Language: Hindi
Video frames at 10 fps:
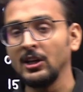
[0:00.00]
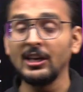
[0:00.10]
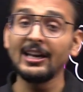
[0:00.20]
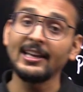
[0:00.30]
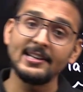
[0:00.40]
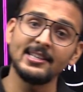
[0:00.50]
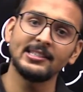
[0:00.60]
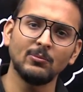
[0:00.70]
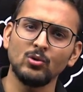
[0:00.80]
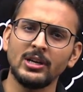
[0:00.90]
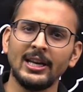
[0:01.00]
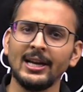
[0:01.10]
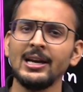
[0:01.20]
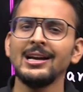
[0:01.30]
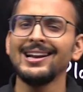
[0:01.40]
कि यार कैसे सब कुछ
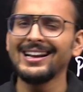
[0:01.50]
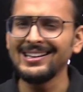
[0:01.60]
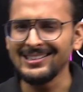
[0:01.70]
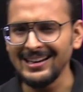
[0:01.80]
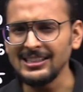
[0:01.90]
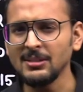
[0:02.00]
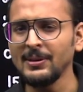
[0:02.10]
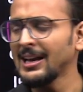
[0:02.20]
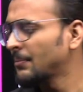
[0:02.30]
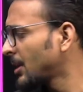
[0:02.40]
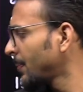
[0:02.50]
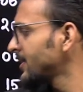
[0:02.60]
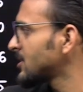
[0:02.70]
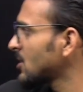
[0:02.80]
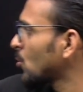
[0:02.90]
करेंगे लेकिन ट्रस्ट मी आपके
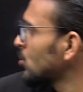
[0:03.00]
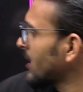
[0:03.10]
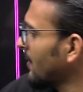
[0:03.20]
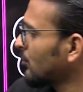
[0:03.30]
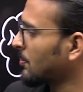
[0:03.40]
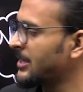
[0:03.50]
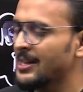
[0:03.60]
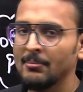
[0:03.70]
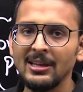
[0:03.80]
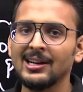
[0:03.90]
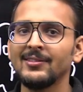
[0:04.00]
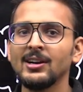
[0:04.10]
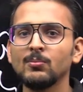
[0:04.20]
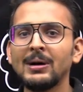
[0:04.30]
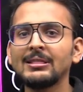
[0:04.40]
पास जो कुछ है वो आपके सामने रखा हुआ
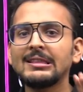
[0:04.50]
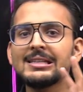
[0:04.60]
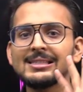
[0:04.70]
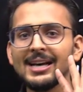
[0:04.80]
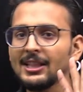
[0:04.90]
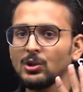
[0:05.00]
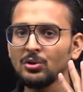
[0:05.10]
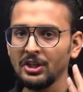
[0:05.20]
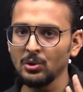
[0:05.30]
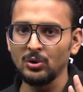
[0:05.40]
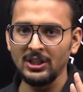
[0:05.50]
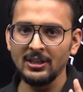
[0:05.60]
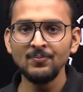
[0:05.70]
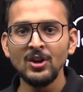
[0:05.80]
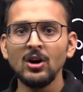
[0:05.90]
है मात्र सात यूनिट होती
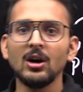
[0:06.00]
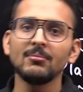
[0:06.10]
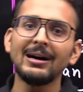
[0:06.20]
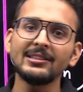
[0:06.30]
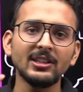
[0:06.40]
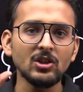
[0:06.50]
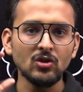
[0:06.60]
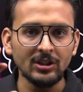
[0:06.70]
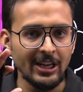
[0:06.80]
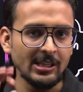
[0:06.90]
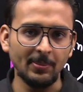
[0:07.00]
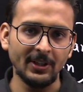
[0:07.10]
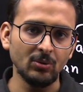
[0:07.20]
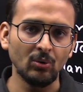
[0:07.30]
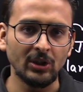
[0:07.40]
है और मात्र चौदह
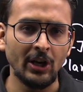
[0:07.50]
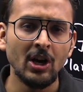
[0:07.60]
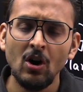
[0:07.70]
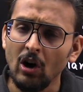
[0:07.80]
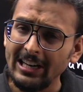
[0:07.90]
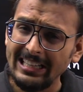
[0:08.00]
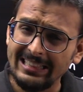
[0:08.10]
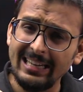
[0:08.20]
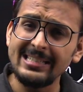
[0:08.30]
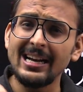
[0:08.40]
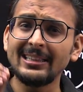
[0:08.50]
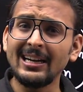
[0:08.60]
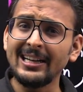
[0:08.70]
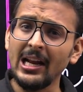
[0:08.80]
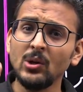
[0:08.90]
चैप्टर्स होते हैं और इतने
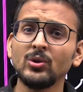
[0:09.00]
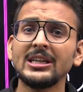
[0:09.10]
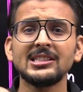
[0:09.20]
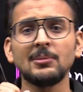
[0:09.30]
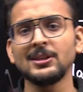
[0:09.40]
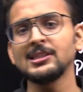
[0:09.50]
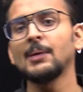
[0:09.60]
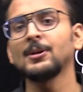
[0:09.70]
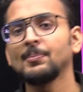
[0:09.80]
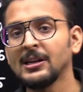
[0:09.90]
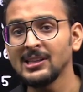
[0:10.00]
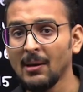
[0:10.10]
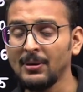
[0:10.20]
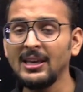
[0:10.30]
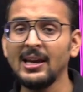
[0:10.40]
ज़्यादा डायल्यूटेड चैप्टर्स आपके पास
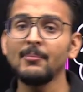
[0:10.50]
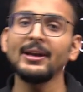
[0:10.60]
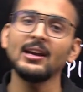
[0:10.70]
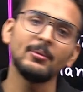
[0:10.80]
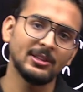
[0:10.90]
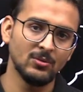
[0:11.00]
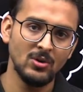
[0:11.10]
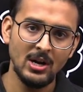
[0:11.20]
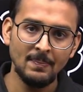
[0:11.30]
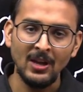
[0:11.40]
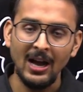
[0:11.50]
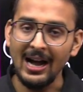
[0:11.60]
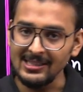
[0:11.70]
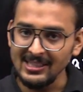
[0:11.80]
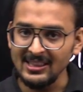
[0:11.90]
अभी हैं मैं क्या बताऊँ
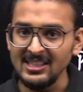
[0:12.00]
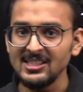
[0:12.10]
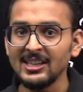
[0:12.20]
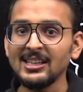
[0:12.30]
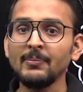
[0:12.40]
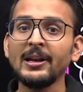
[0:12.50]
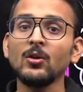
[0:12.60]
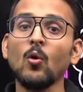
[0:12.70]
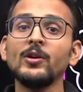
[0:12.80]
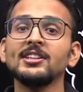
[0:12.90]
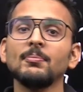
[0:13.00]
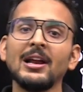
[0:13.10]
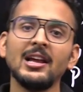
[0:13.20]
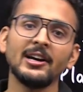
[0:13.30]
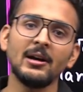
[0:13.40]
आज से तीन चार साल पहले कोविड से
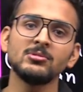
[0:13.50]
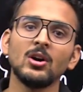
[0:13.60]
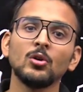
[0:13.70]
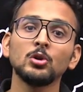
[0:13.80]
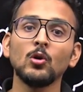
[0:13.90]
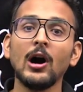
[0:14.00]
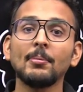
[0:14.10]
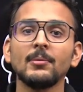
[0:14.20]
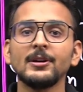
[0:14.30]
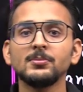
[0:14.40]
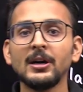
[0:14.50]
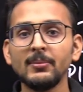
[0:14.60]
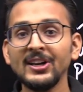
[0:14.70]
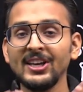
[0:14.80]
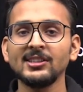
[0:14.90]
पहले अगर आप जाओगे तो आपके पास
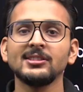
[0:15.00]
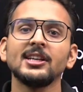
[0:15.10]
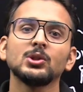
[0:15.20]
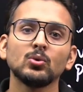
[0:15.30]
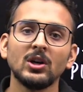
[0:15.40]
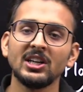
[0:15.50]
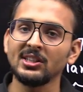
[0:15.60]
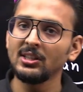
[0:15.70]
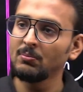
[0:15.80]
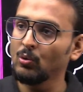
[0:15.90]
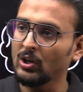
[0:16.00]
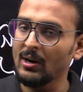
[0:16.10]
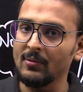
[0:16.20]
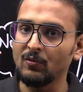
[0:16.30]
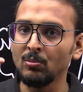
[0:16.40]
भर भर के एक्सरसाइजेज हुआ करती थी बुक
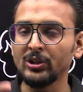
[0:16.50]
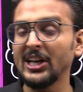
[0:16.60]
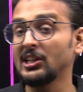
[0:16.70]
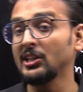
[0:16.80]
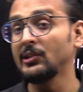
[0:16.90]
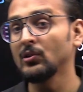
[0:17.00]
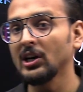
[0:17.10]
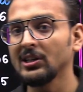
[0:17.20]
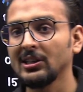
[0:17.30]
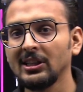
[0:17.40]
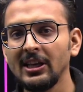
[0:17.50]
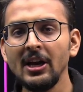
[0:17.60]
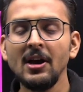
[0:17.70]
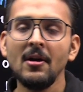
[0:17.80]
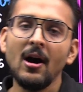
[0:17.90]
का मोटाई इतनी हुआ करती थी
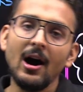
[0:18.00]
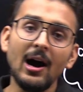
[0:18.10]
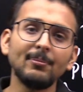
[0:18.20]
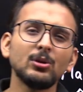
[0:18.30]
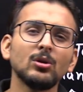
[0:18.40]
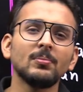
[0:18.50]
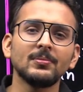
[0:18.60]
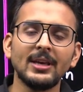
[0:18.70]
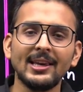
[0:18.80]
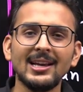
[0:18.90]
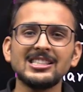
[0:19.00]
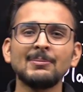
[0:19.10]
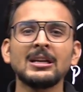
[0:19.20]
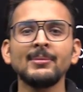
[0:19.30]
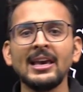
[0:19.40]
अभी तो एक एक
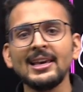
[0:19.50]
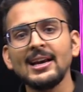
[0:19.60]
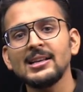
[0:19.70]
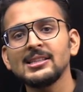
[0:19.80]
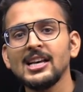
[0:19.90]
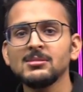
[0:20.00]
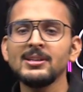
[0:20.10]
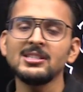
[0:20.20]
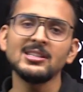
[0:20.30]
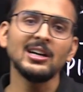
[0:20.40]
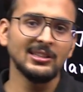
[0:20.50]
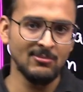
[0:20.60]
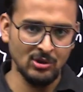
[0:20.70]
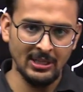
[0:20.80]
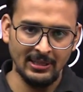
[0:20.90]
चैप्टर में एक एक एक्सरसाइज में चीज़ें
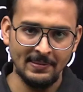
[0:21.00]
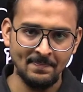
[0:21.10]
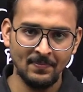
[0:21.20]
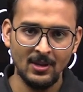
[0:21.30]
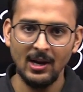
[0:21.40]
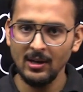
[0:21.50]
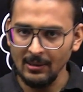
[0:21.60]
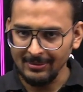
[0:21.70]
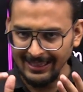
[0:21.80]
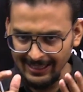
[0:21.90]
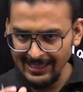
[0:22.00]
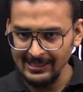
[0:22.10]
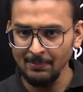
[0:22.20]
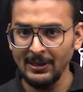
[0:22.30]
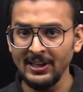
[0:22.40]
ख़त्म हो जाती हैं अगर आप तरीके
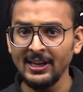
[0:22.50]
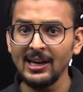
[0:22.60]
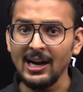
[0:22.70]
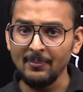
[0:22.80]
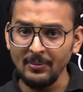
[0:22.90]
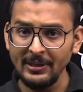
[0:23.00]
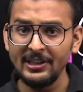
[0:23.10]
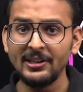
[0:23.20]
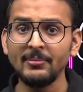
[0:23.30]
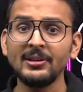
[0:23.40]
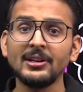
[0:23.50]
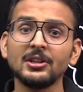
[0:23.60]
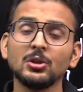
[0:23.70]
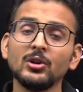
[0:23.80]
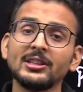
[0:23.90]
से पढ़ना का अभी भी डिटरमिन
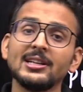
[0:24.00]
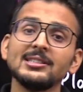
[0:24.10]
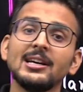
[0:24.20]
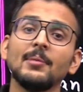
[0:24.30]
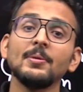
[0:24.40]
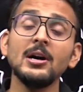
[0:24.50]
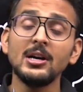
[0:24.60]
करते हो एक तरह से आप